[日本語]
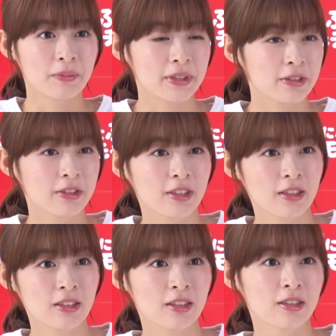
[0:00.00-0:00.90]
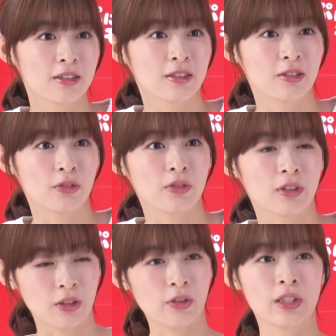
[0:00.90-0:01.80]
めちゃくちゃありがたいんですけど、な
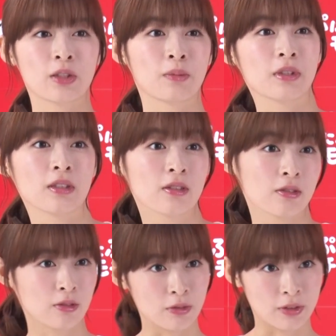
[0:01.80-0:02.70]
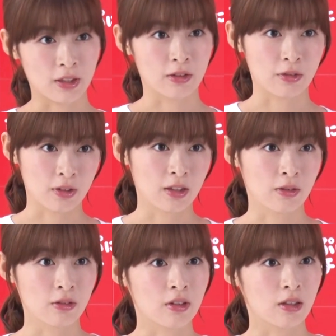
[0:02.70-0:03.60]
んか夜遊びのお二人とか、
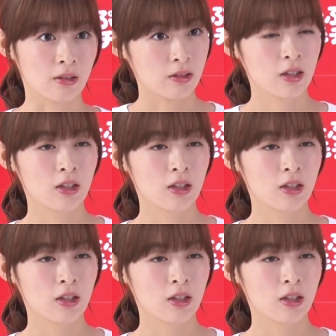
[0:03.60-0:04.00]
今回